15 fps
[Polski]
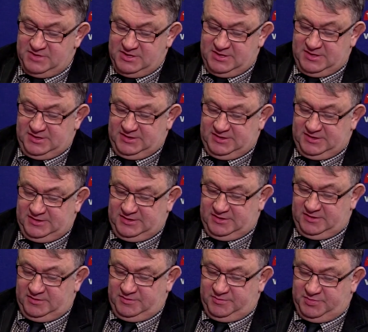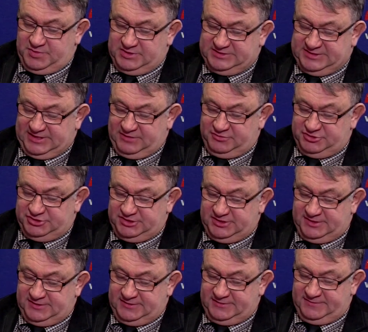E, e, starał się
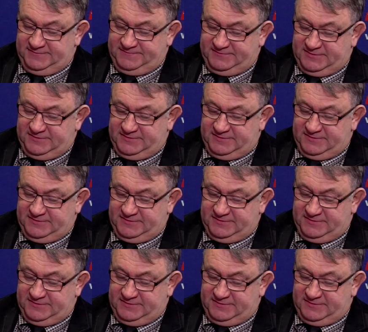e, e,